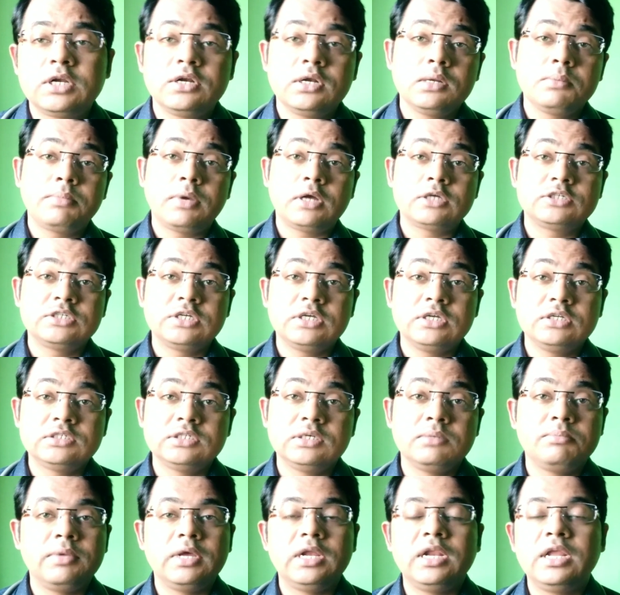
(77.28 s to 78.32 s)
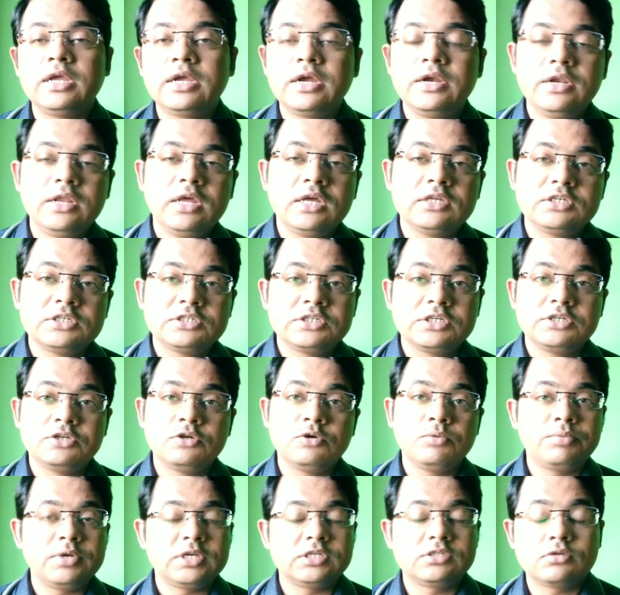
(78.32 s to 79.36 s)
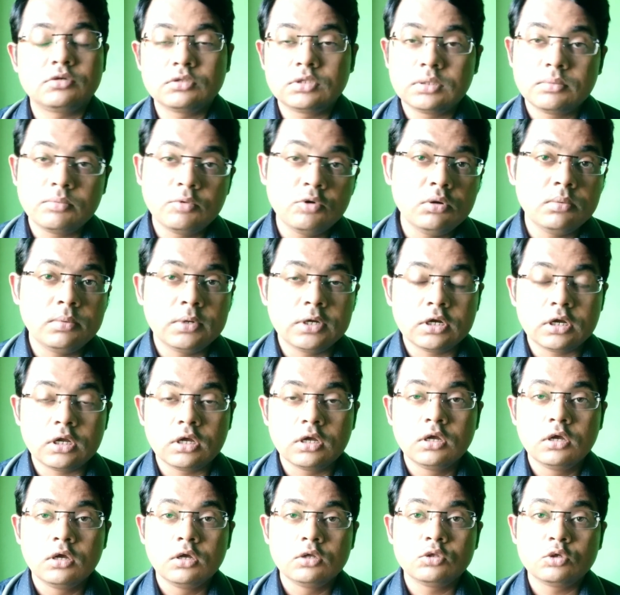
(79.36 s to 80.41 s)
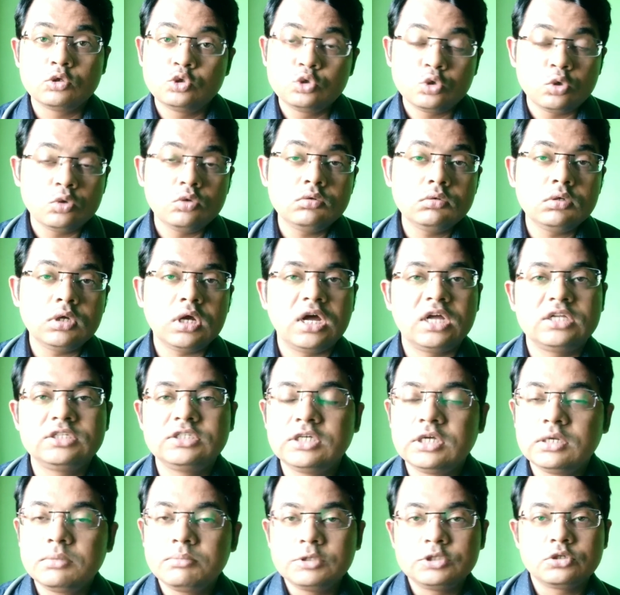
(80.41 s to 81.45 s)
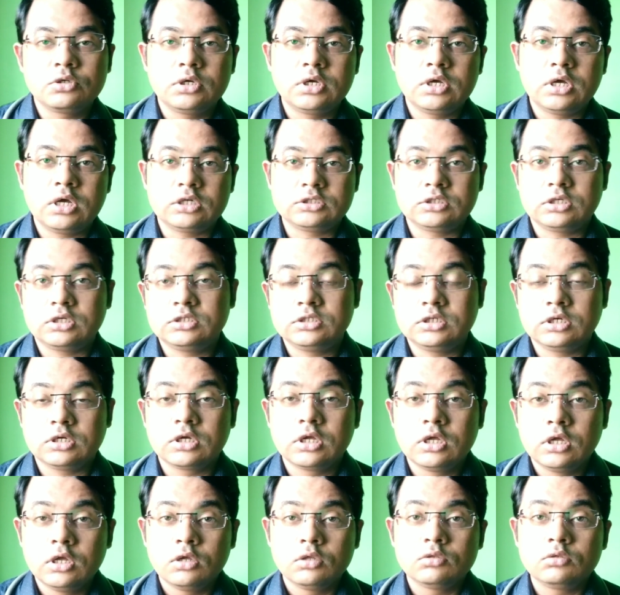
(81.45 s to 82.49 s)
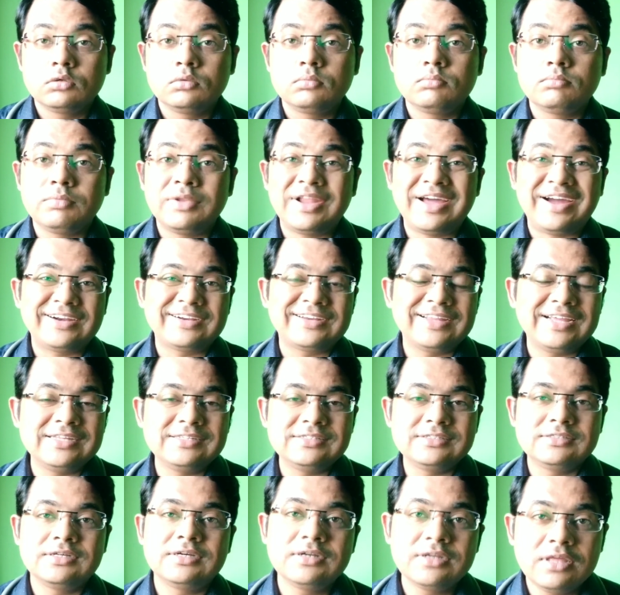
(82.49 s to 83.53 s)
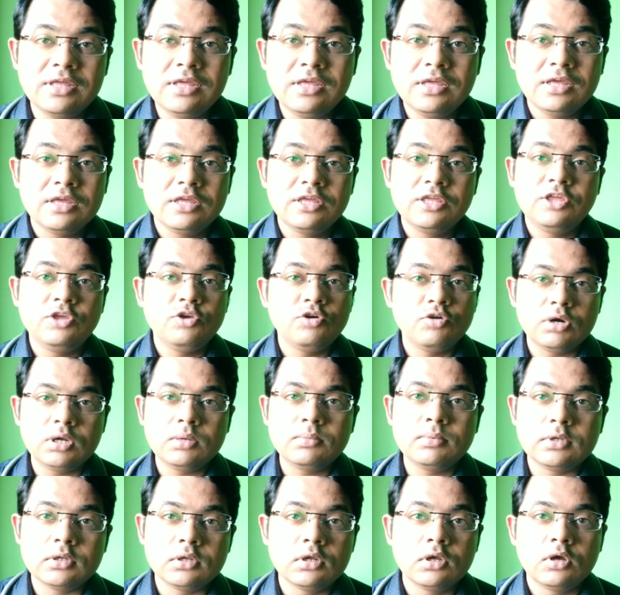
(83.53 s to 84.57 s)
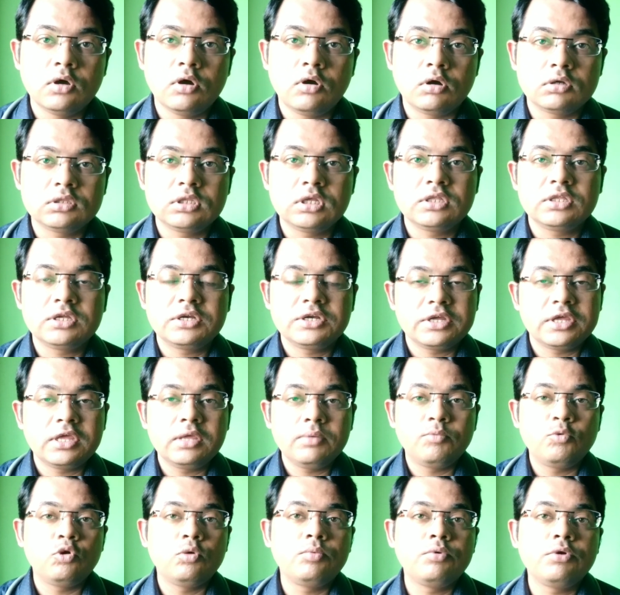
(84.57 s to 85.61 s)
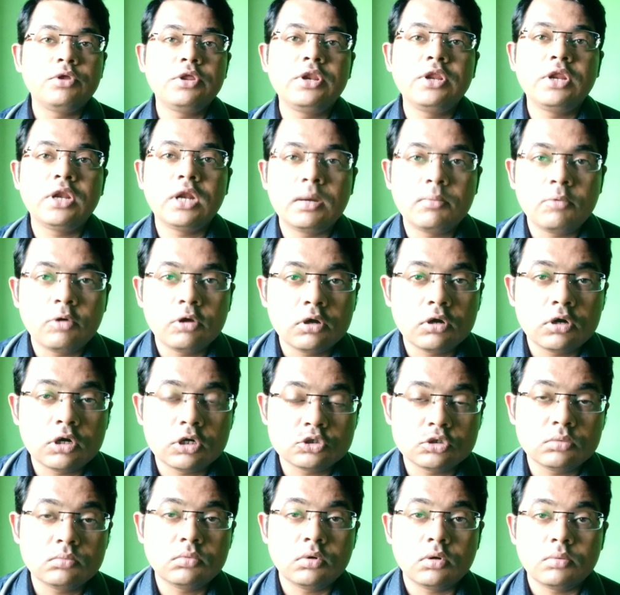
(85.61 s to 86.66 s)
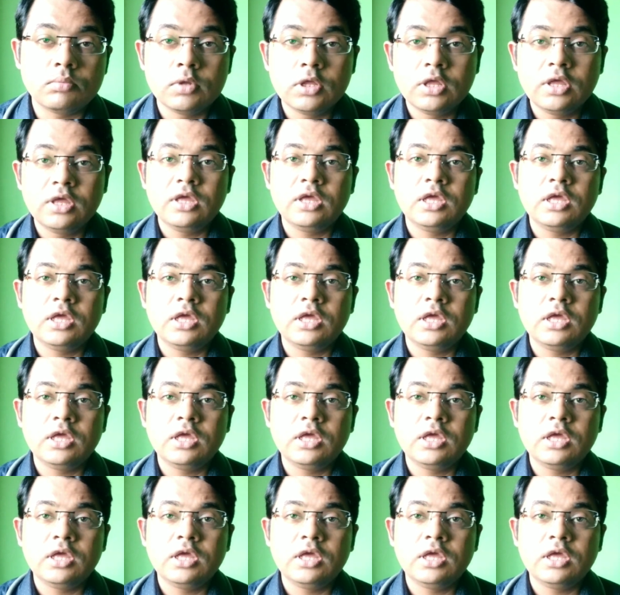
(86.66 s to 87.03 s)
বাটনের পাশে যে বেল আইকনটি আছে সেটিও প্রেস করতে ভুলবেন না তো চলুন আজকের বিষয়ে আসা যাক তো ব্লাড ক্যান্সার কি কিওরেবল অর্থাৎ এটা কি পুরোপুরি নিরাময় করা সম্ভব